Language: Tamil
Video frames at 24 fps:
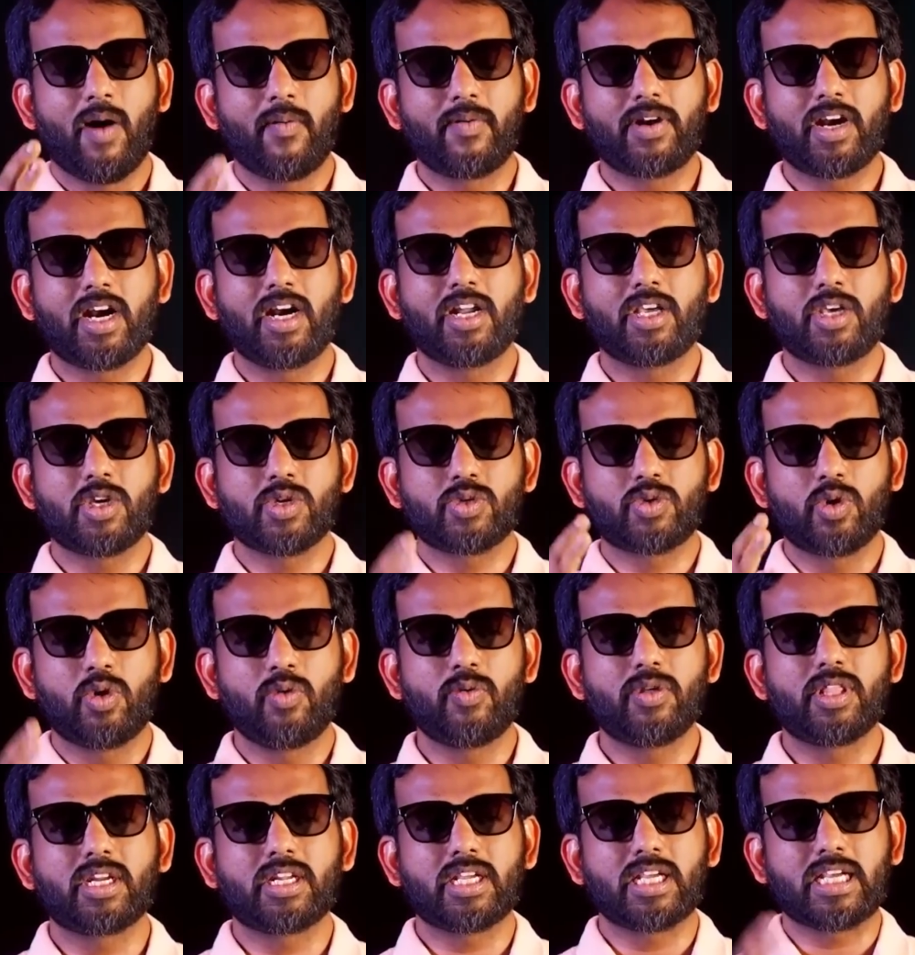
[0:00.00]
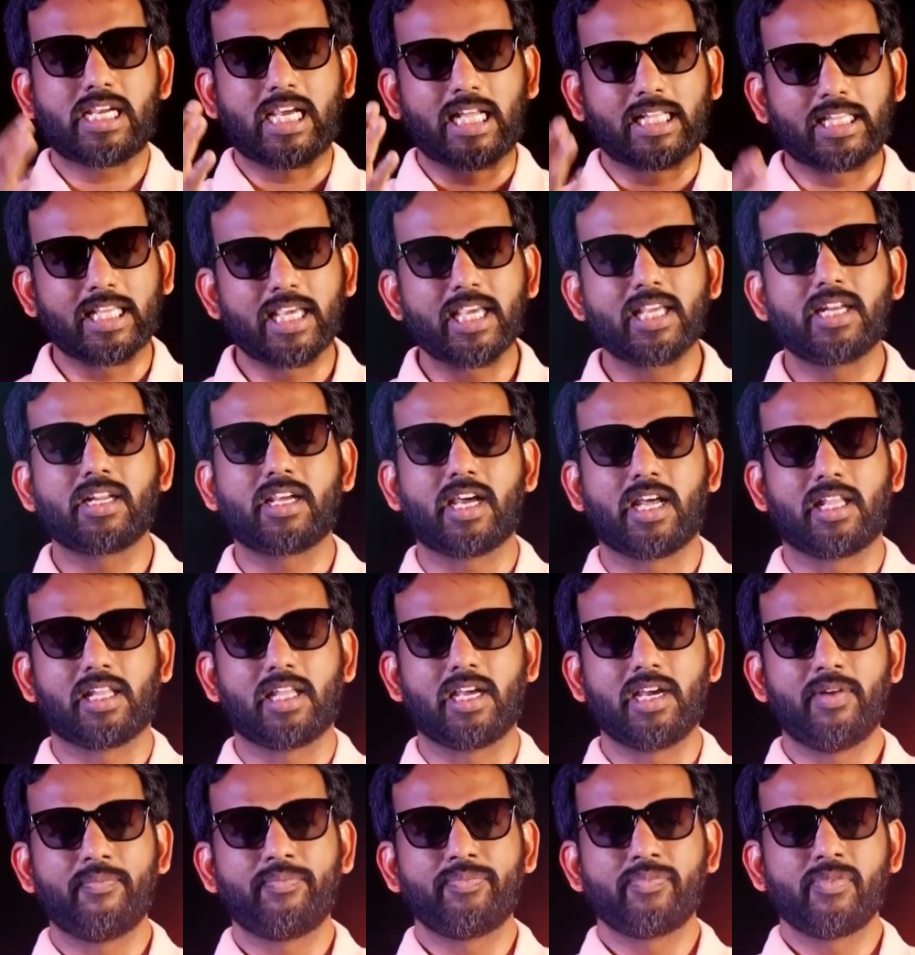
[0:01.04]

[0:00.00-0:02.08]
அவர்களுக்கு சொல்வதற்கு கதையே இருக்காதா